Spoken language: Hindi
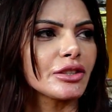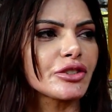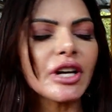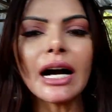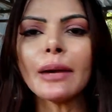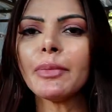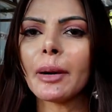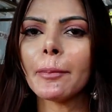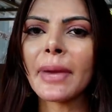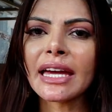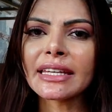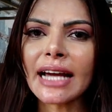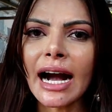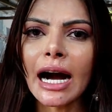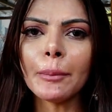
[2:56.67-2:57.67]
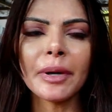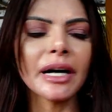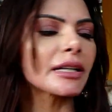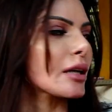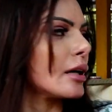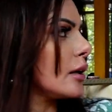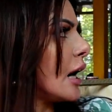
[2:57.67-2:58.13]
जब मैं यहाँ
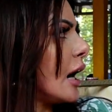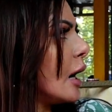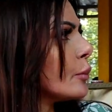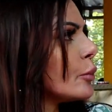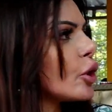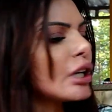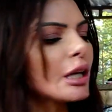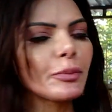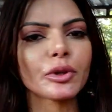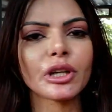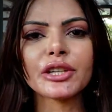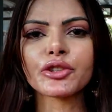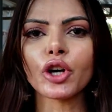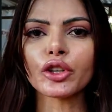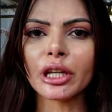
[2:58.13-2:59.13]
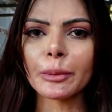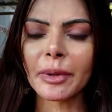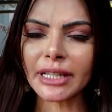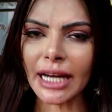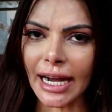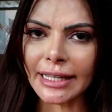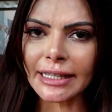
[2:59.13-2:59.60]
पर अम्बोली पुलिस चौकी
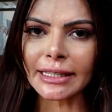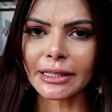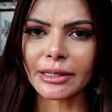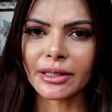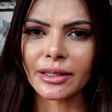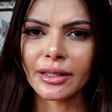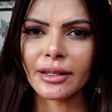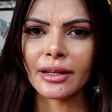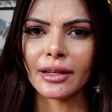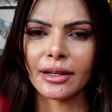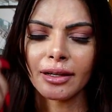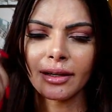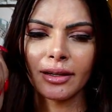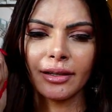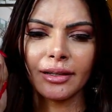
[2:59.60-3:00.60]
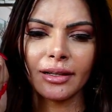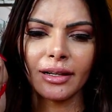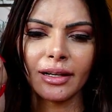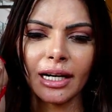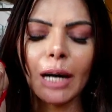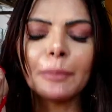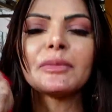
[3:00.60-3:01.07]
पर आई
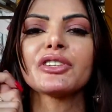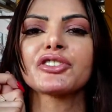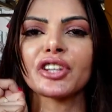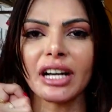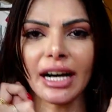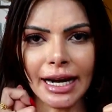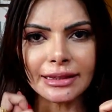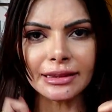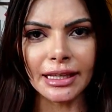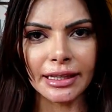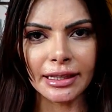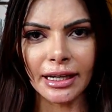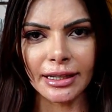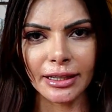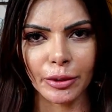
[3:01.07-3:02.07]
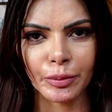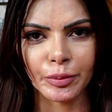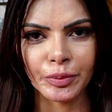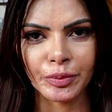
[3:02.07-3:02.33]
अपनी शिकायत लेकर